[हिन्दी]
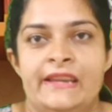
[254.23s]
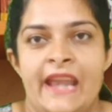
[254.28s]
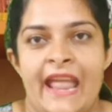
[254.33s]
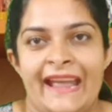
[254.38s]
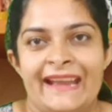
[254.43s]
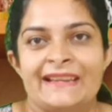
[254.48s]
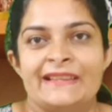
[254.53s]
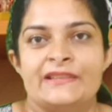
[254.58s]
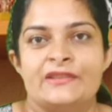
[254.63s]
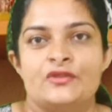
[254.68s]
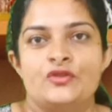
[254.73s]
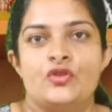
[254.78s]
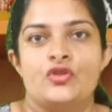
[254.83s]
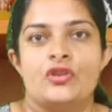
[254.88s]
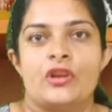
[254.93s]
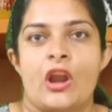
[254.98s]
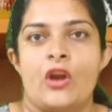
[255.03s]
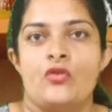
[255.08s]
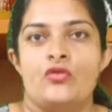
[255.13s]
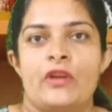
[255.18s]
नेक्स्ट जो
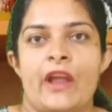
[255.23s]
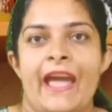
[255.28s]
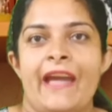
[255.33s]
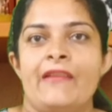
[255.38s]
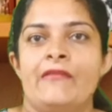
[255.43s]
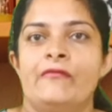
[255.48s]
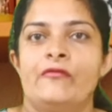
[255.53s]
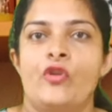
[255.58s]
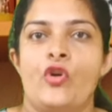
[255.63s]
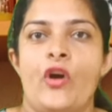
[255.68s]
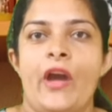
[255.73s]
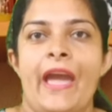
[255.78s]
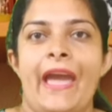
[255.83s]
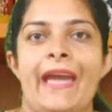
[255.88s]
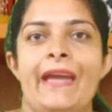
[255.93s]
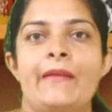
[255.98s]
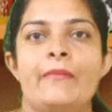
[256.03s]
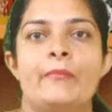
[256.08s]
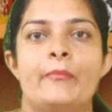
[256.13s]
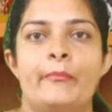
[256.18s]
ग्राउंड है वो
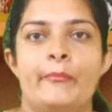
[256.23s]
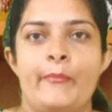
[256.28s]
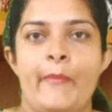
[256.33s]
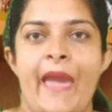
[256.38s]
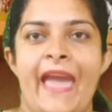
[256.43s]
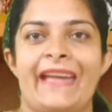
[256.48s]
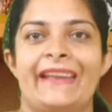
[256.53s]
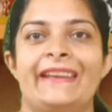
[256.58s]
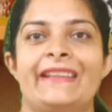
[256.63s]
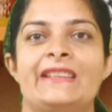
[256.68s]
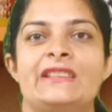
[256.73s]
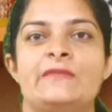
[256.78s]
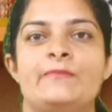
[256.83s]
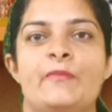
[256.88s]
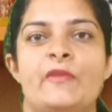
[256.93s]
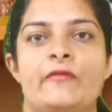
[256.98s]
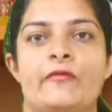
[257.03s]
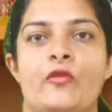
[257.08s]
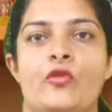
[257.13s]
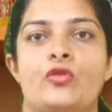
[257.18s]
है मैरिज
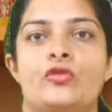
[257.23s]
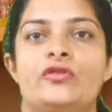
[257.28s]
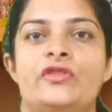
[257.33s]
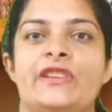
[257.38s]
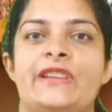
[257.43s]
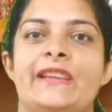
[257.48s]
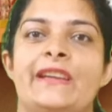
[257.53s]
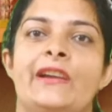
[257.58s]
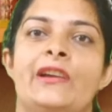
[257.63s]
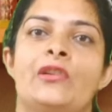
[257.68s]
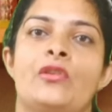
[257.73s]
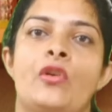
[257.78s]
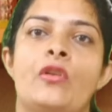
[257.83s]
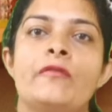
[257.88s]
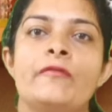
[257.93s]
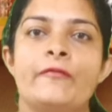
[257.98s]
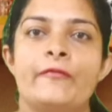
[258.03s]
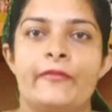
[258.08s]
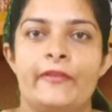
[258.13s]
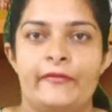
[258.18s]
बिफोर द ईयर
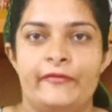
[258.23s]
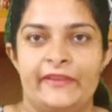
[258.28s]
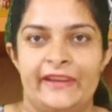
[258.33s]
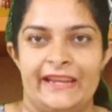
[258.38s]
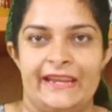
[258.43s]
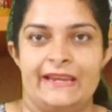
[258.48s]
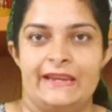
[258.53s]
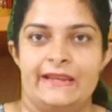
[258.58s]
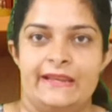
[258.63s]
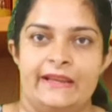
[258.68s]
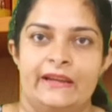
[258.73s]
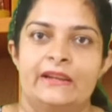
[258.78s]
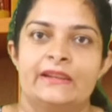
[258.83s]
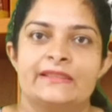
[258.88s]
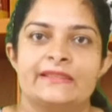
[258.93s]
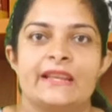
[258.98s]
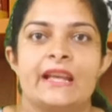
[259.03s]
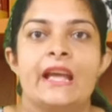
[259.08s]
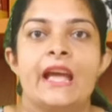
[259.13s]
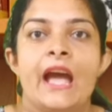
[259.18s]
ऑफ फिफ्टीन
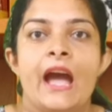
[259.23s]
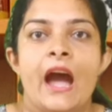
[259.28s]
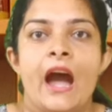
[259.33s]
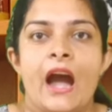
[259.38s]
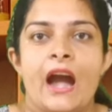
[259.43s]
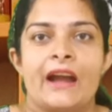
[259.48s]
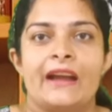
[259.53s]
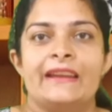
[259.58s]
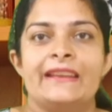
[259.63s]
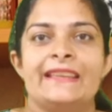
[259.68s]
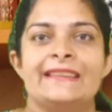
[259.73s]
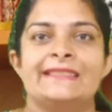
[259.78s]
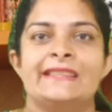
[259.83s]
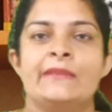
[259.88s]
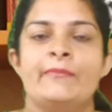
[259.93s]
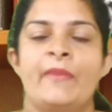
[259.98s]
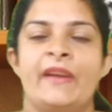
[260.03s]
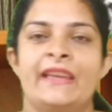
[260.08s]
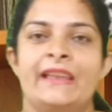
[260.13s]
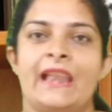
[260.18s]
ईयर्स अगर
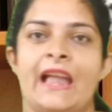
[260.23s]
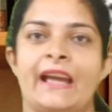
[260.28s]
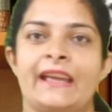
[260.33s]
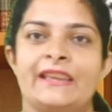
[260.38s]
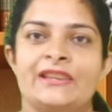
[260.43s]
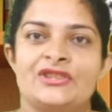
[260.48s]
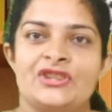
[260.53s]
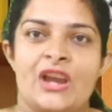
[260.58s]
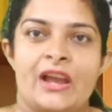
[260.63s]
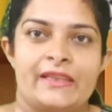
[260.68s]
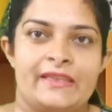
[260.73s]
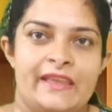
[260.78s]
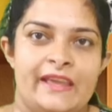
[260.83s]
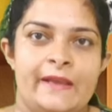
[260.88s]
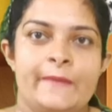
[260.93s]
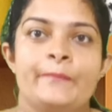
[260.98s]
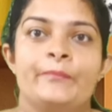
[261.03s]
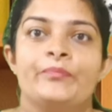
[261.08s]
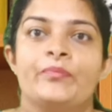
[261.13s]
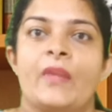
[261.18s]
किसी महिला की
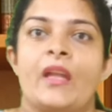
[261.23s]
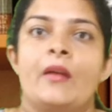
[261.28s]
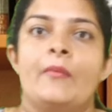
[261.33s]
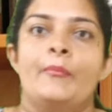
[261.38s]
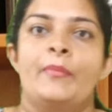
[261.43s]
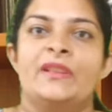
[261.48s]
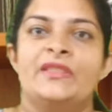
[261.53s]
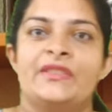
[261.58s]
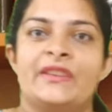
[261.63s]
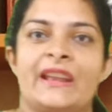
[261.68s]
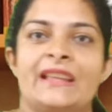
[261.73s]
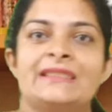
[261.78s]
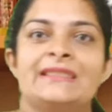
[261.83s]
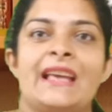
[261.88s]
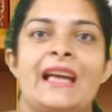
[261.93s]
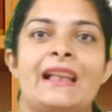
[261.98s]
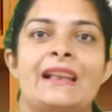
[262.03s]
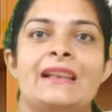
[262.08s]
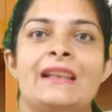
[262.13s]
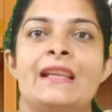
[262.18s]
शादी पंद्रह
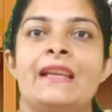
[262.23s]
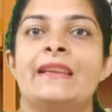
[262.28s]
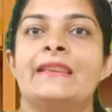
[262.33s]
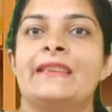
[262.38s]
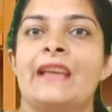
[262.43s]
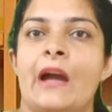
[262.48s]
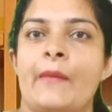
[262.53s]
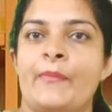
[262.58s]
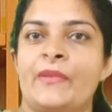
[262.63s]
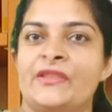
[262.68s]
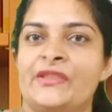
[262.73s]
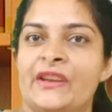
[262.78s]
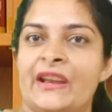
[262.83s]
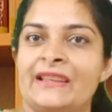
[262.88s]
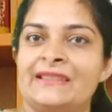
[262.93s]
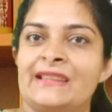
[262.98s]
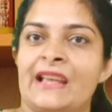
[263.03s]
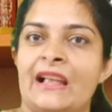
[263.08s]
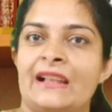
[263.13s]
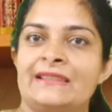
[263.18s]
साल या
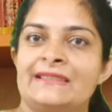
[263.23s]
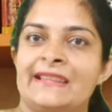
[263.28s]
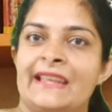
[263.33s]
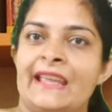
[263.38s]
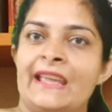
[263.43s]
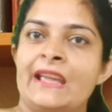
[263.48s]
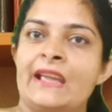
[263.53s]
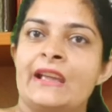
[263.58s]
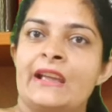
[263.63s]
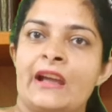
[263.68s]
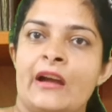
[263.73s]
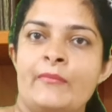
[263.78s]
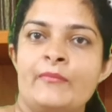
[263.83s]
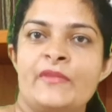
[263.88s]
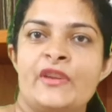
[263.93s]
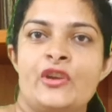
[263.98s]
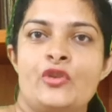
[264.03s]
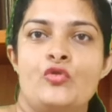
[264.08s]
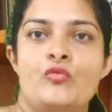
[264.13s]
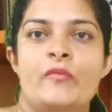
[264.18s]
पंद्रह साल से
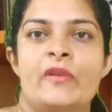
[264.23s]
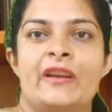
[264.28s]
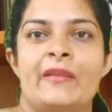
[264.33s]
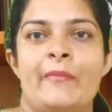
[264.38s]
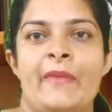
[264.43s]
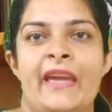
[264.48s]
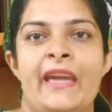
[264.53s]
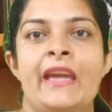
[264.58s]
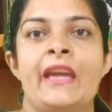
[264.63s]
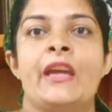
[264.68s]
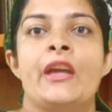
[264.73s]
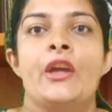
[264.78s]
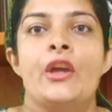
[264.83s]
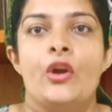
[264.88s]
कम की उम्र में